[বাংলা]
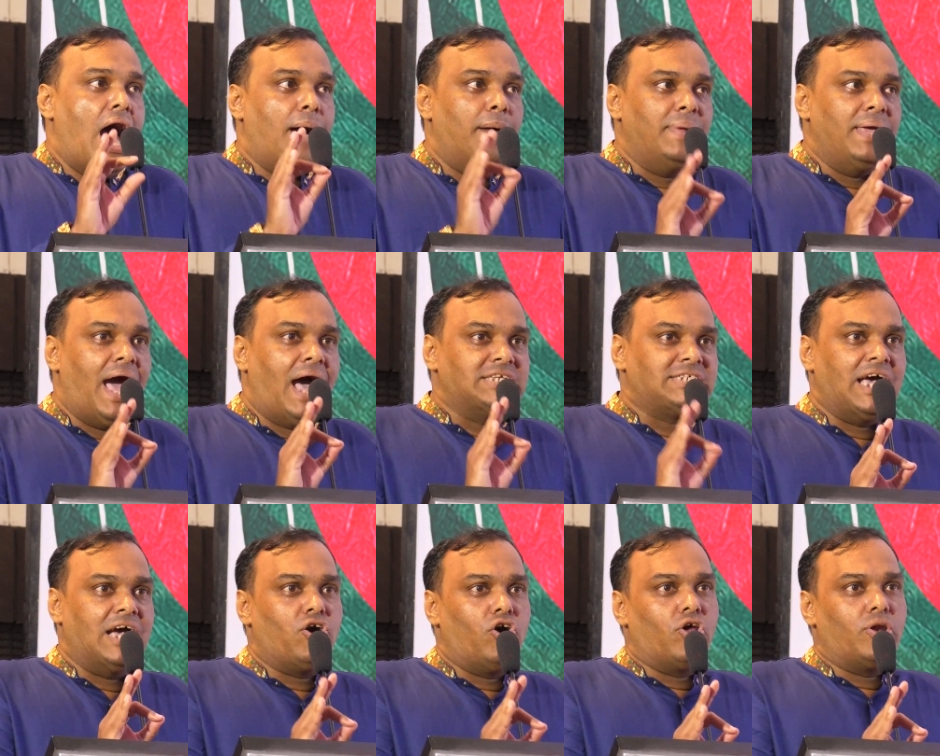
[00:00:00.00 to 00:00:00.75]
আমি
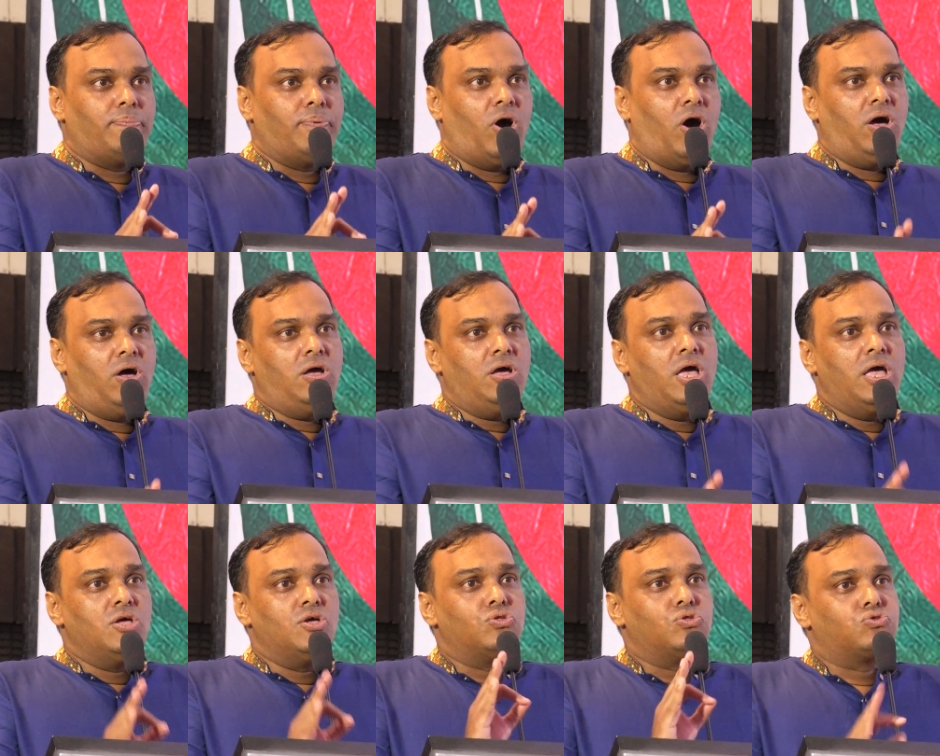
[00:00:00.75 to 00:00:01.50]
আশা করব
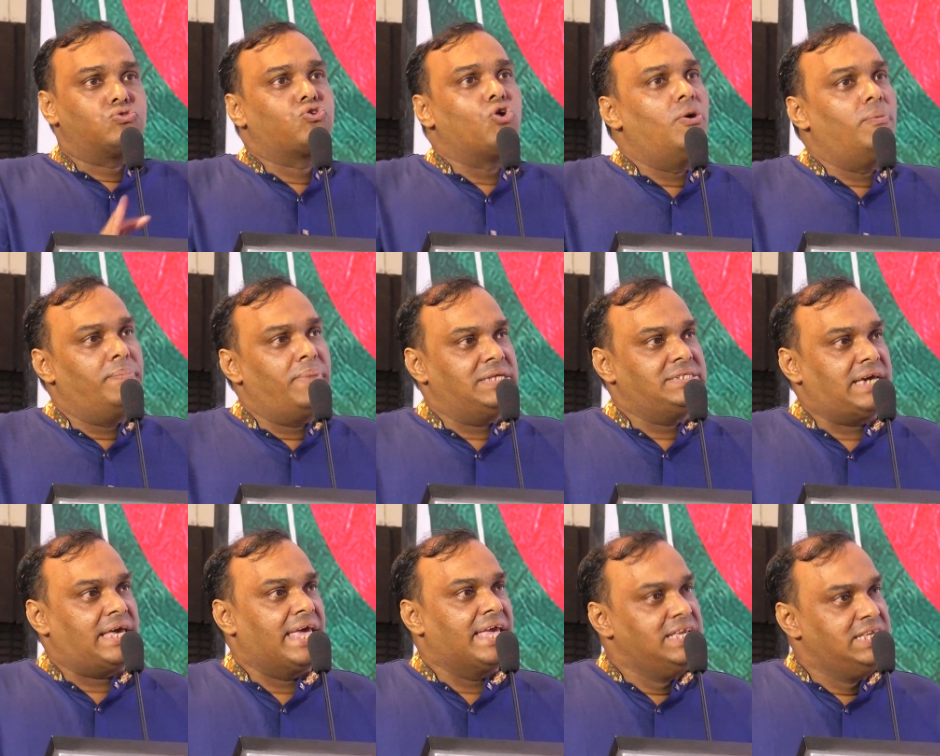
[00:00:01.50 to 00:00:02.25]
তোমরা
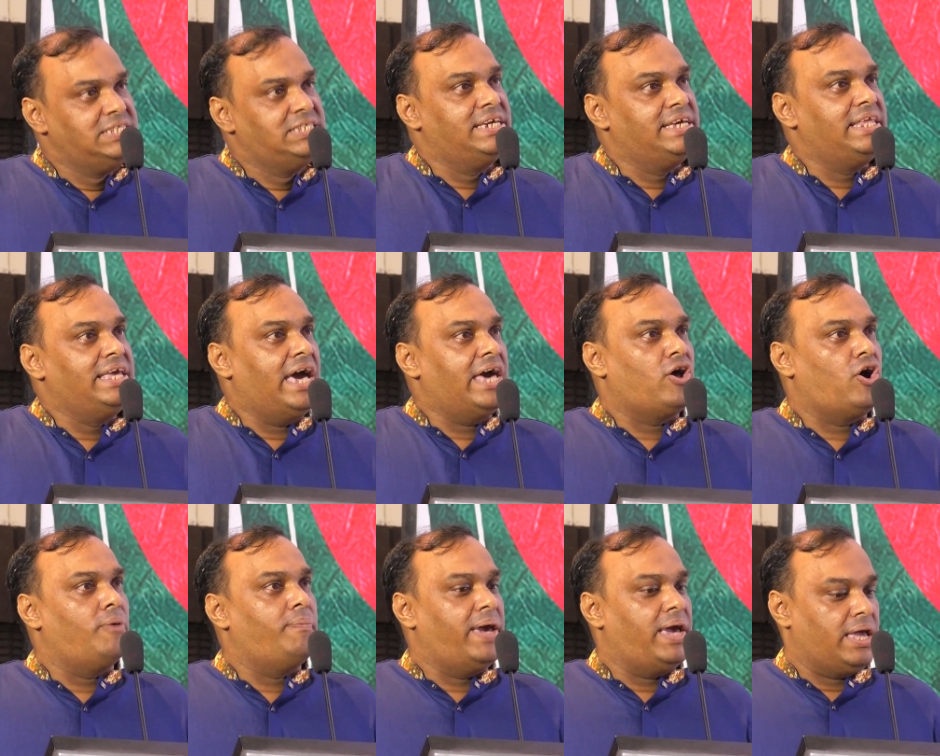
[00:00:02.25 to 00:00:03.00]
যারা
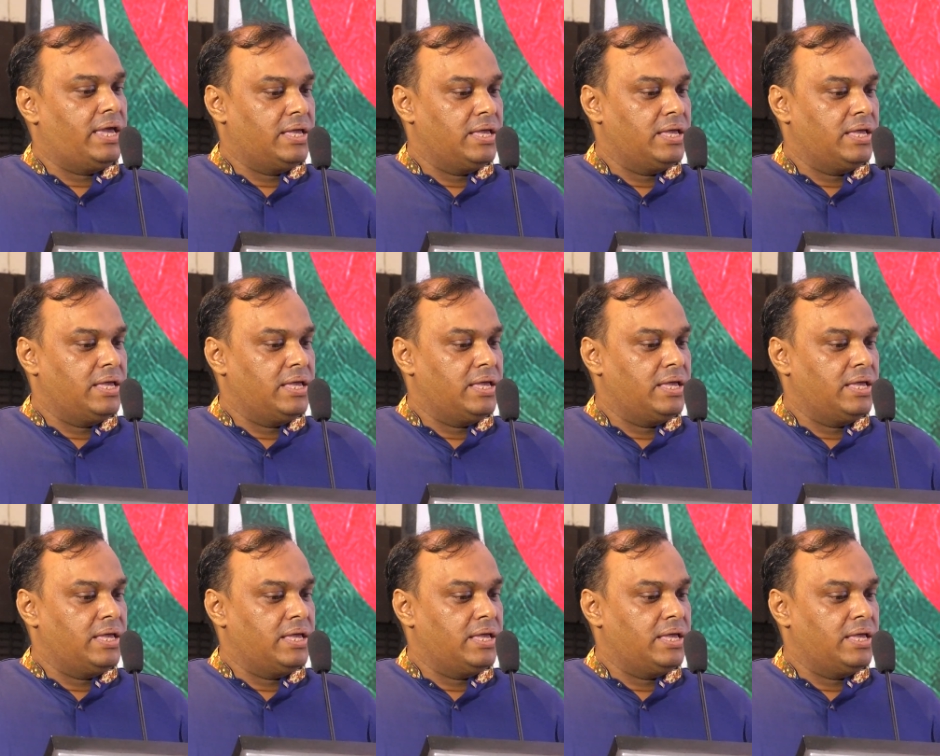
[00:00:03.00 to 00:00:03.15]
ইঞ্জিনিয়ার হবে